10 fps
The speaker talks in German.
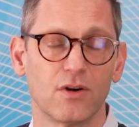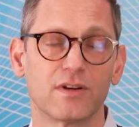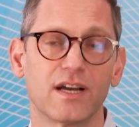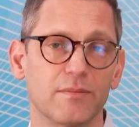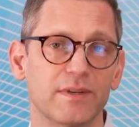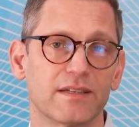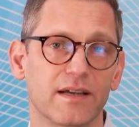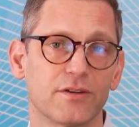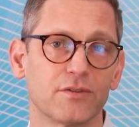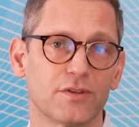und kann mich
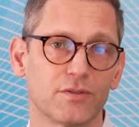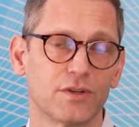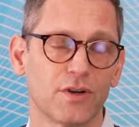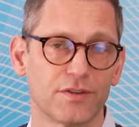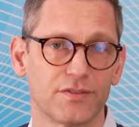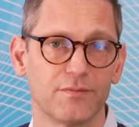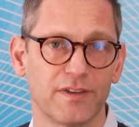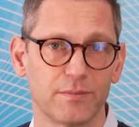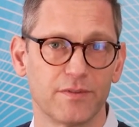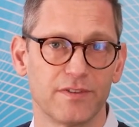dadurch durchaus vom
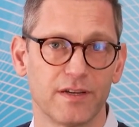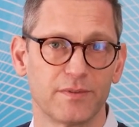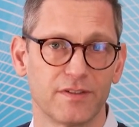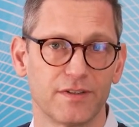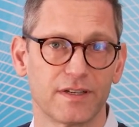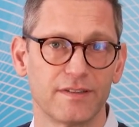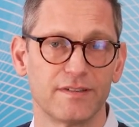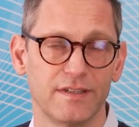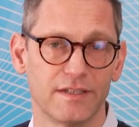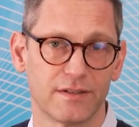Wettbewerb
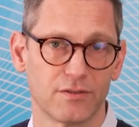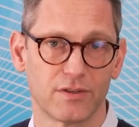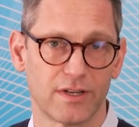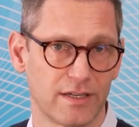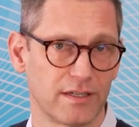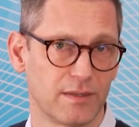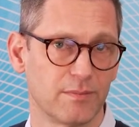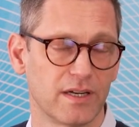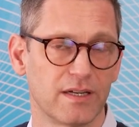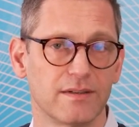differenzieren und kann
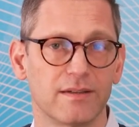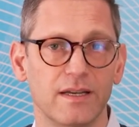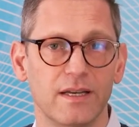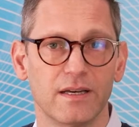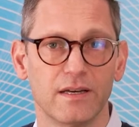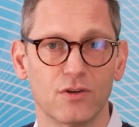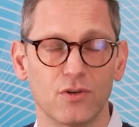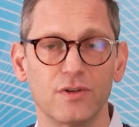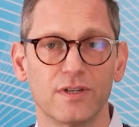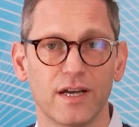eben halt äh,
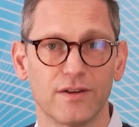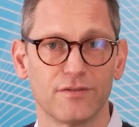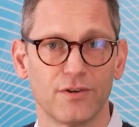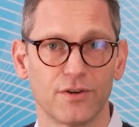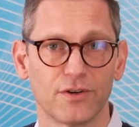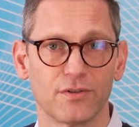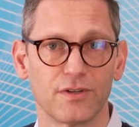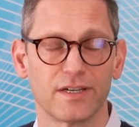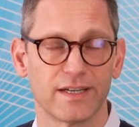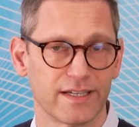
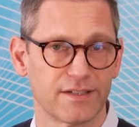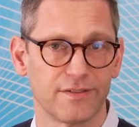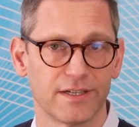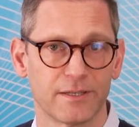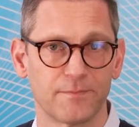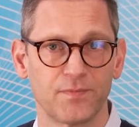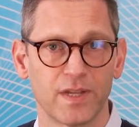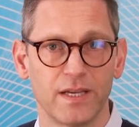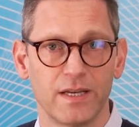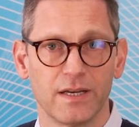Kundenanforderungen gerecht werden.
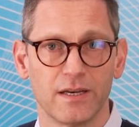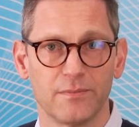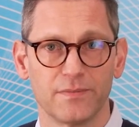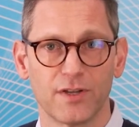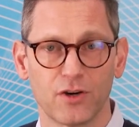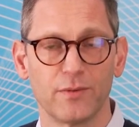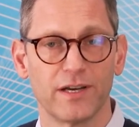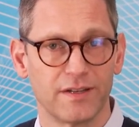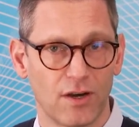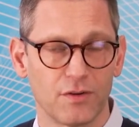Ähm, darüber
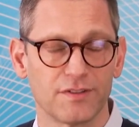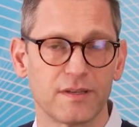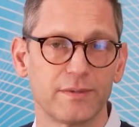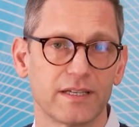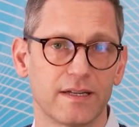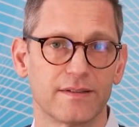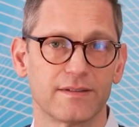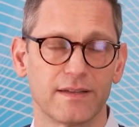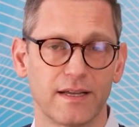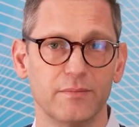hinaus habe ich
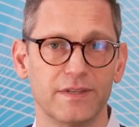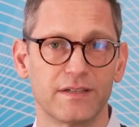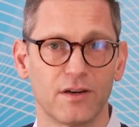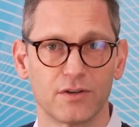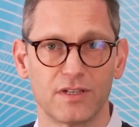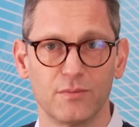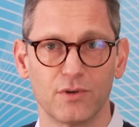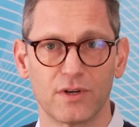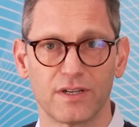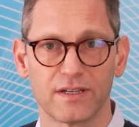als Anbieter auch die
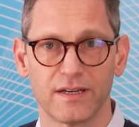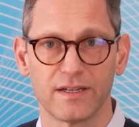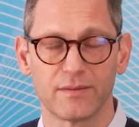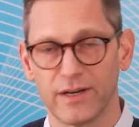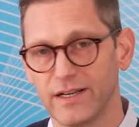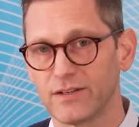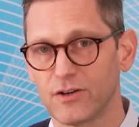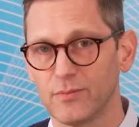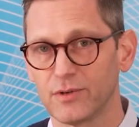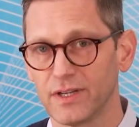Möglichkeit, meine
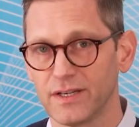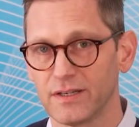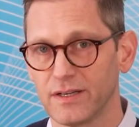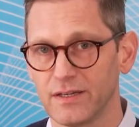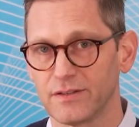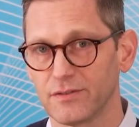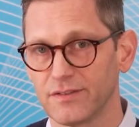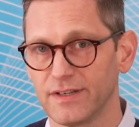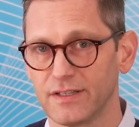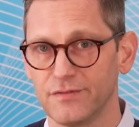Komponenten halt zu
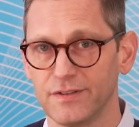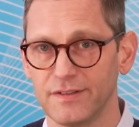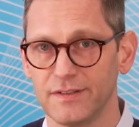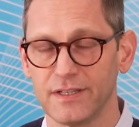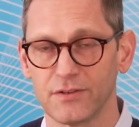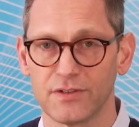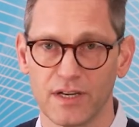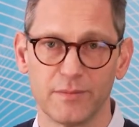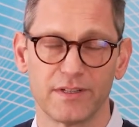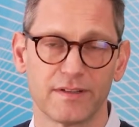zertifizieren und
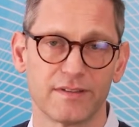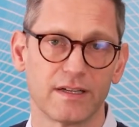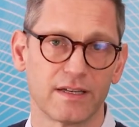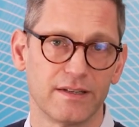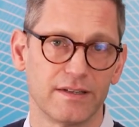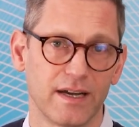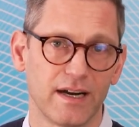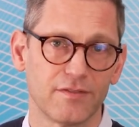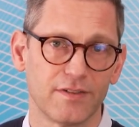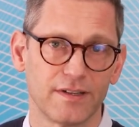damit tatsächlich einen
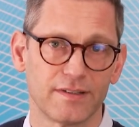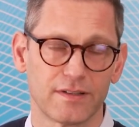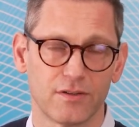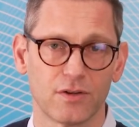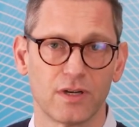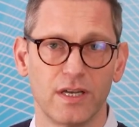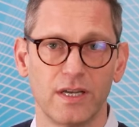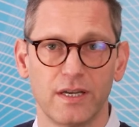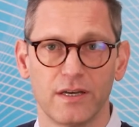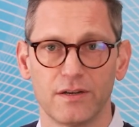Nachweis auch
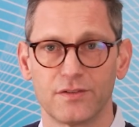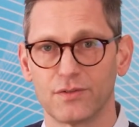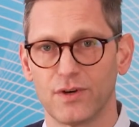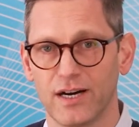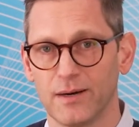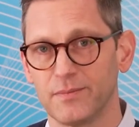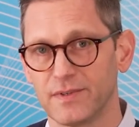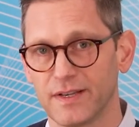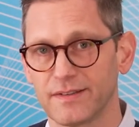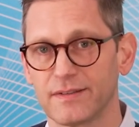äh, zu
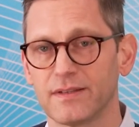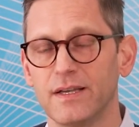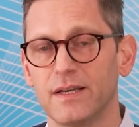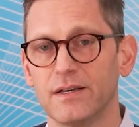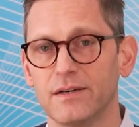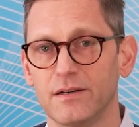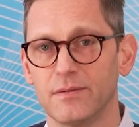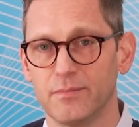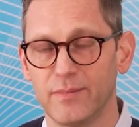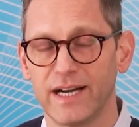haben, dass äh,
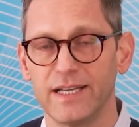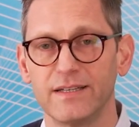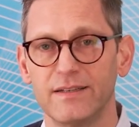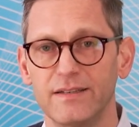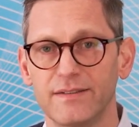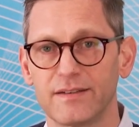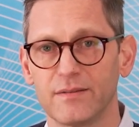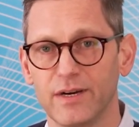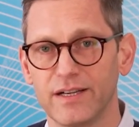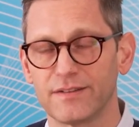meine Dienste,
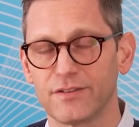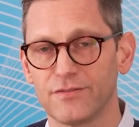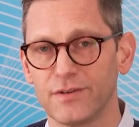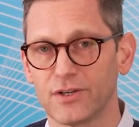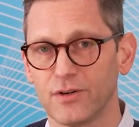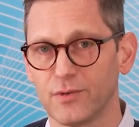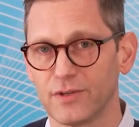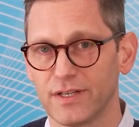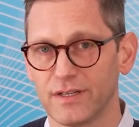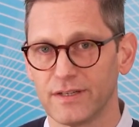meine
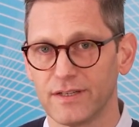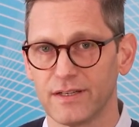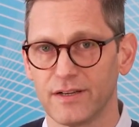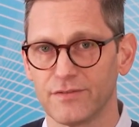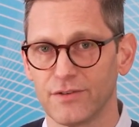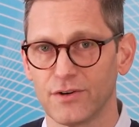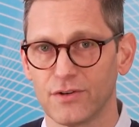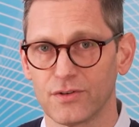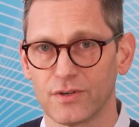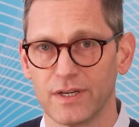Softwarekomponenten den
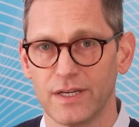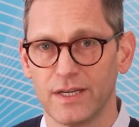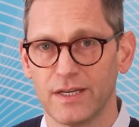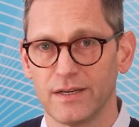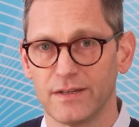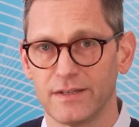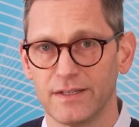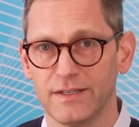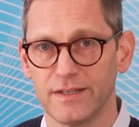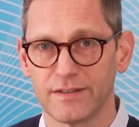Anforderungen äh, der
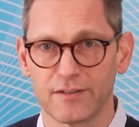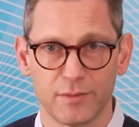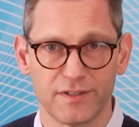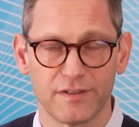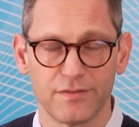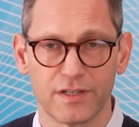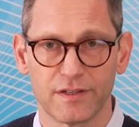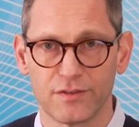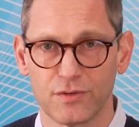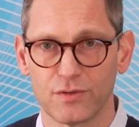
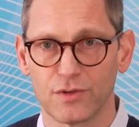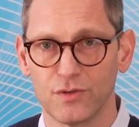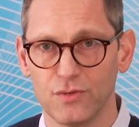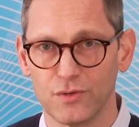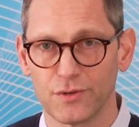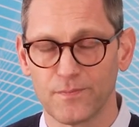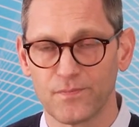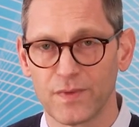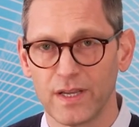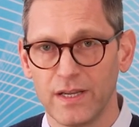IDS-Spezifikationen genügen.